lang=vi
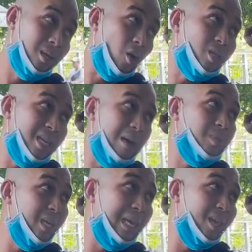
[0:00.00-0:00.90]
nấu si ốc
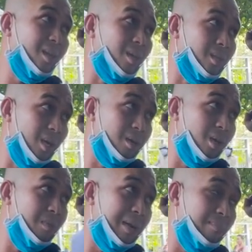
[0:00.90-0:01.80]
si vậy chứ thật sự
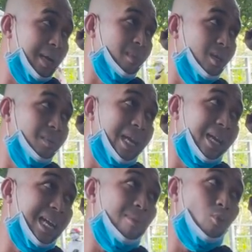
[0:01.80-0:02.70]
nhưng mà mấy bữa mà
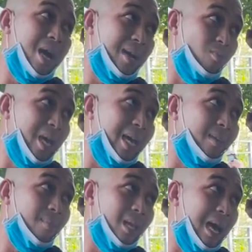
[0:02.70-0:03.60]
đang đáp qua cũng
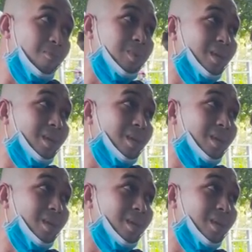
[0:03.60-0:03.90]
thấy ốc